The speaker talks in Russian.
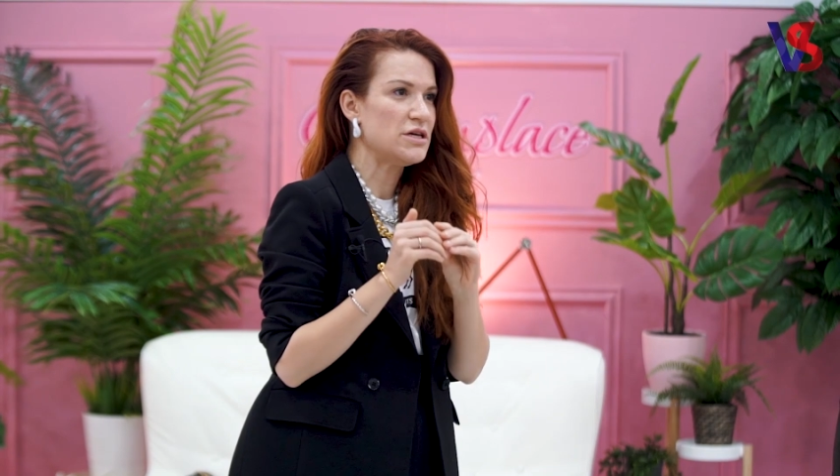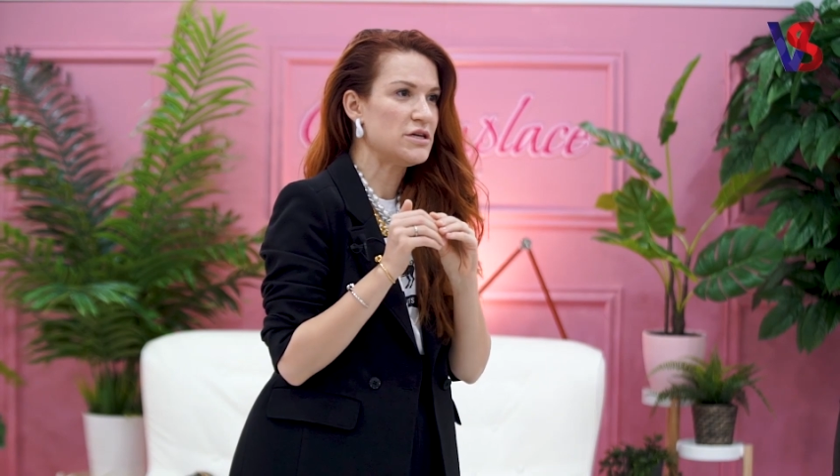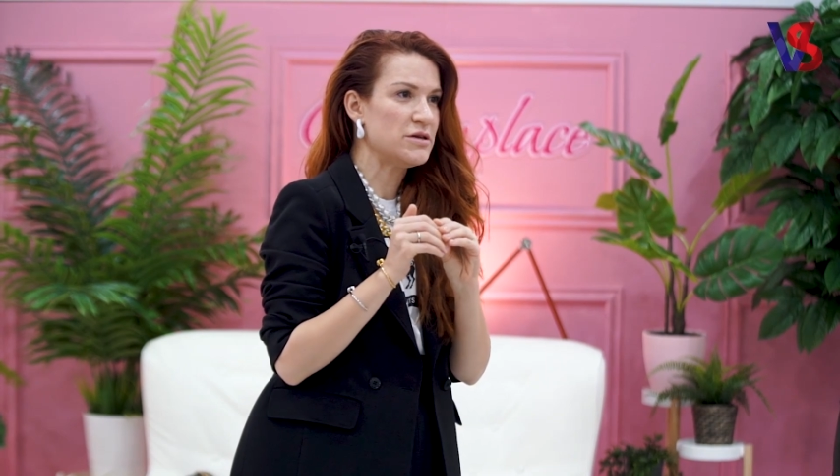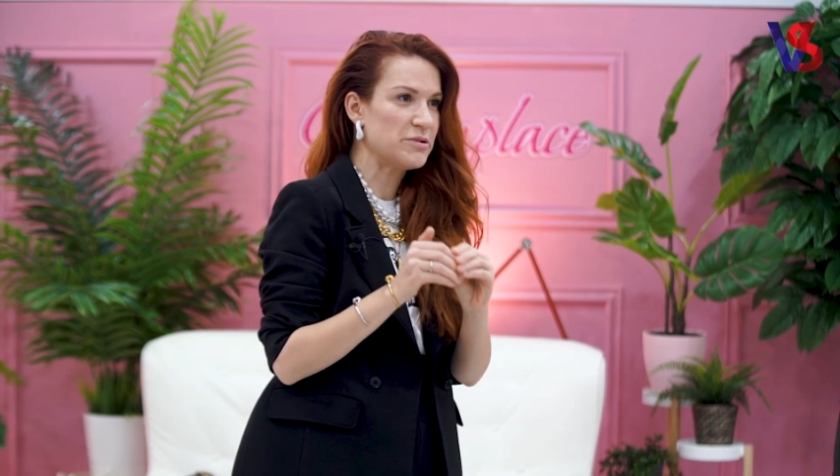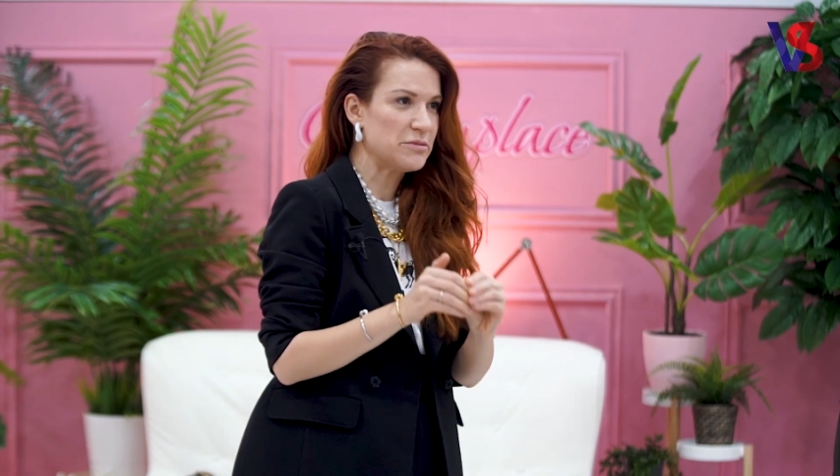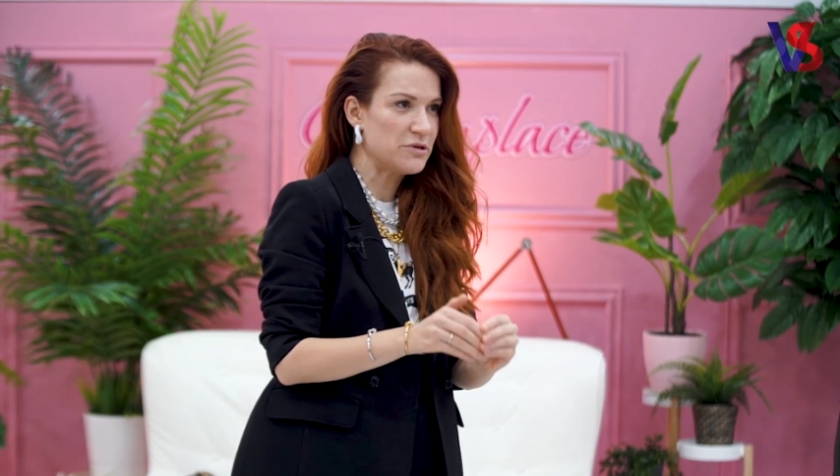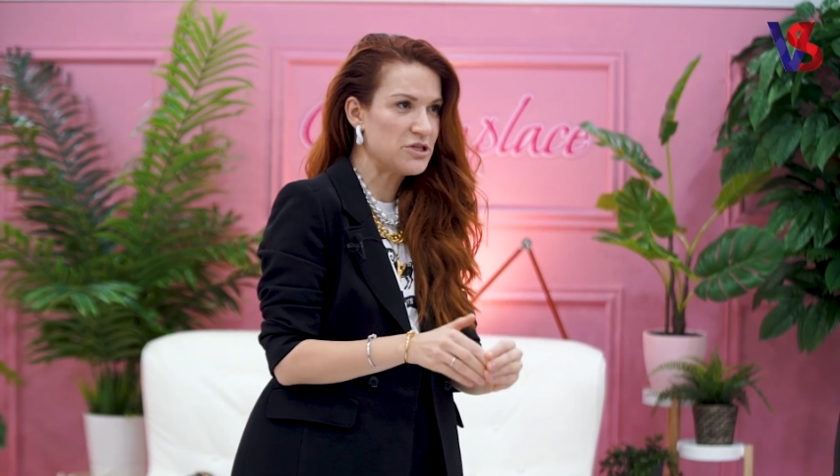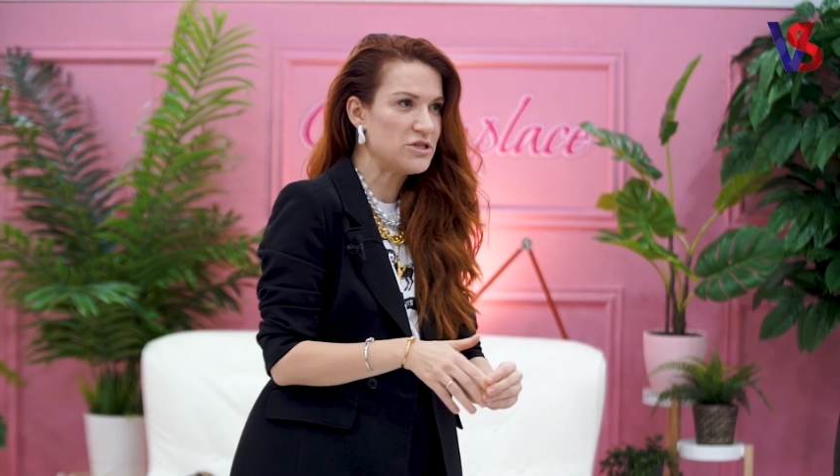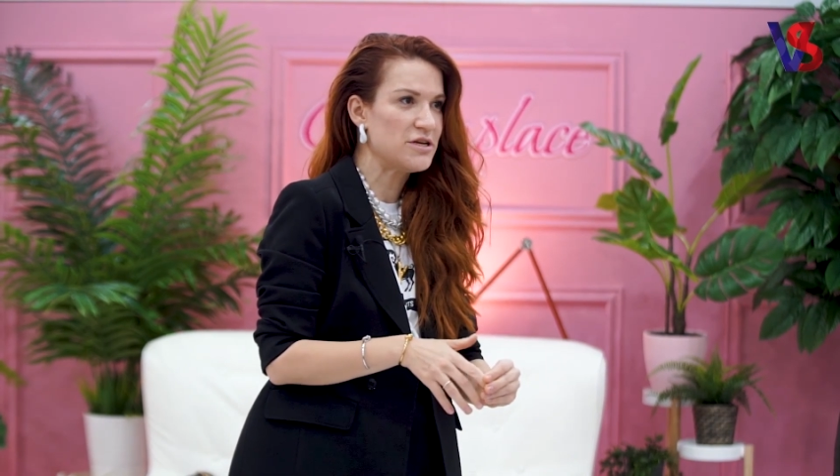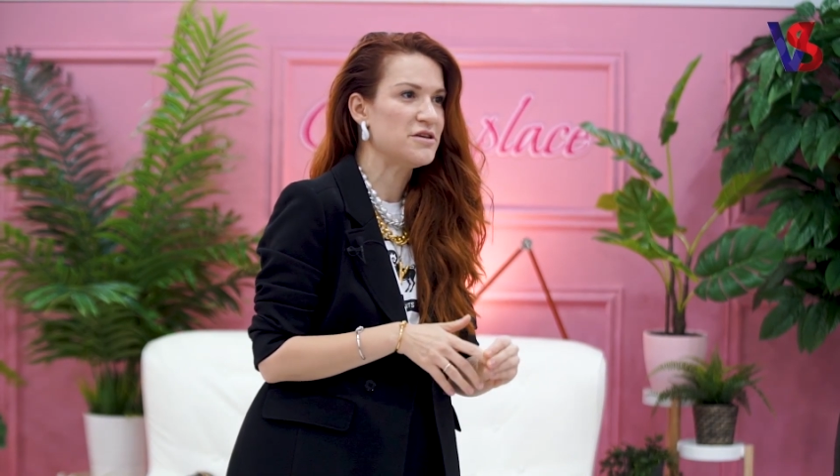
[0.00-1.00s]
ни
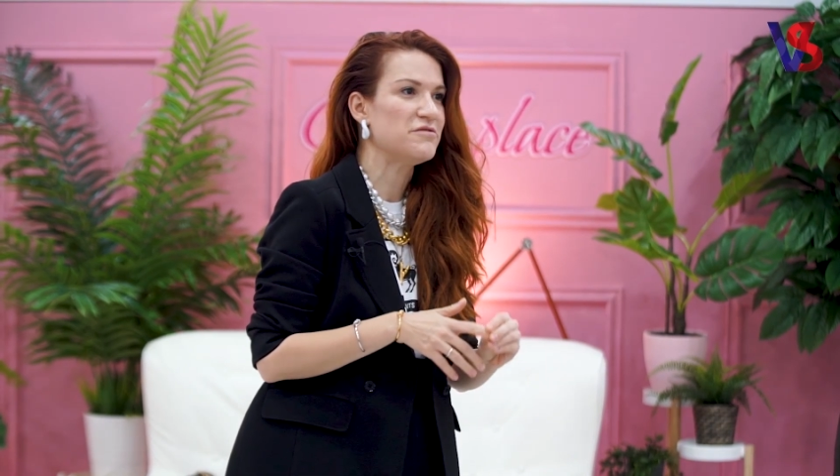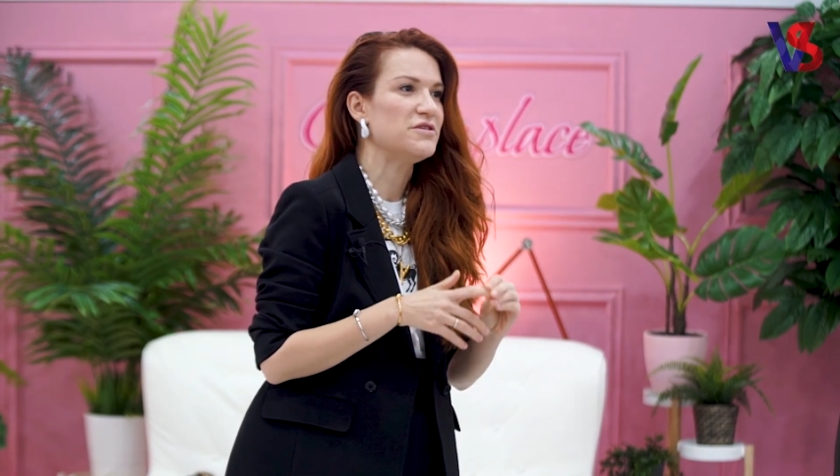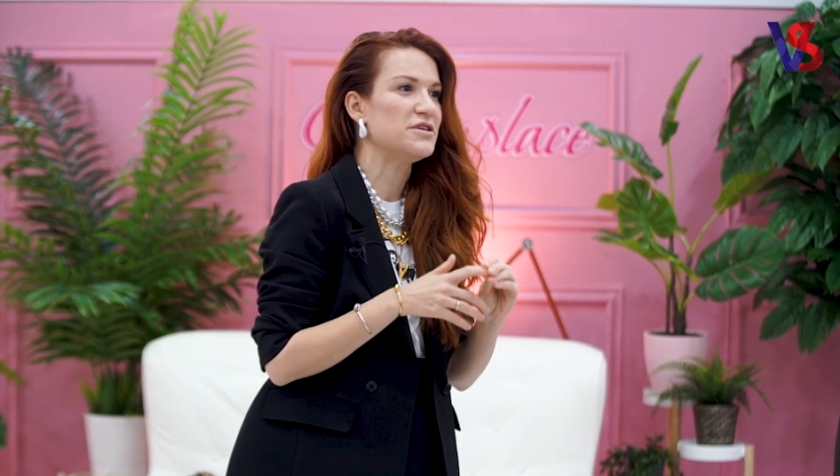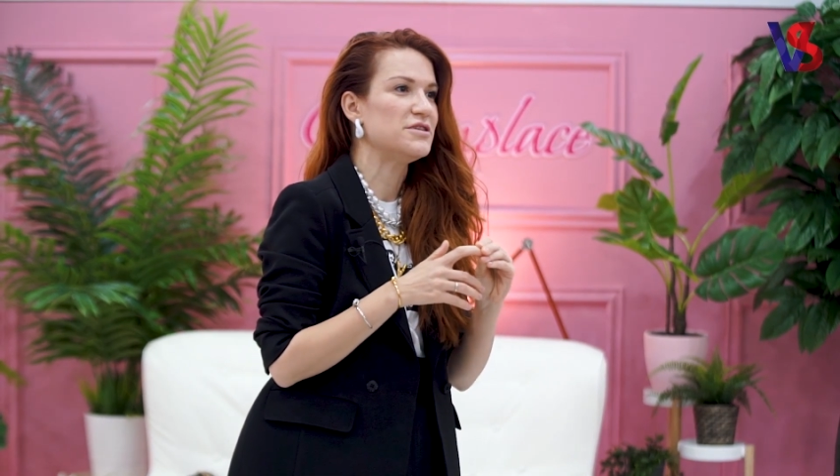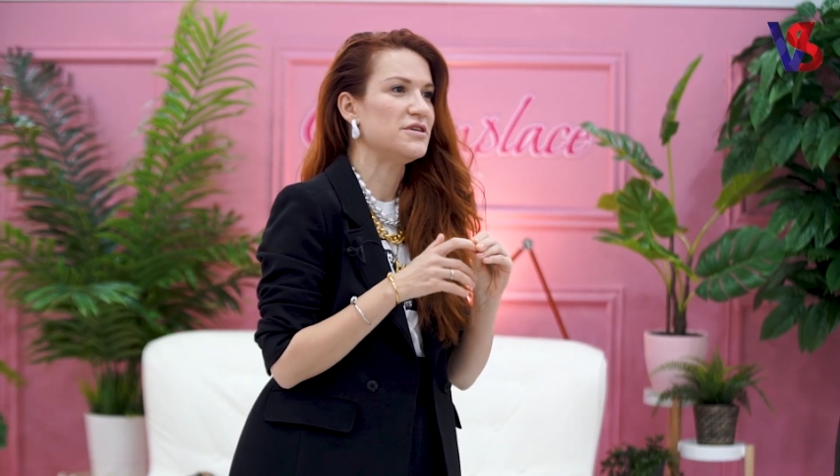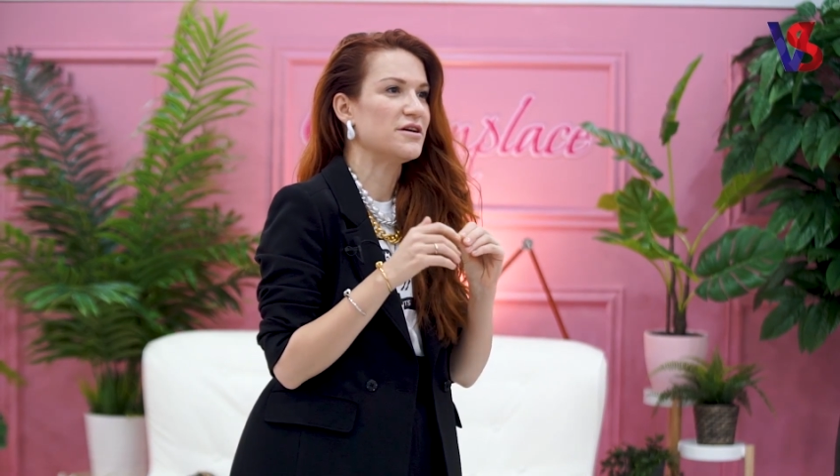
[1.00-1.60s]
предпочтения в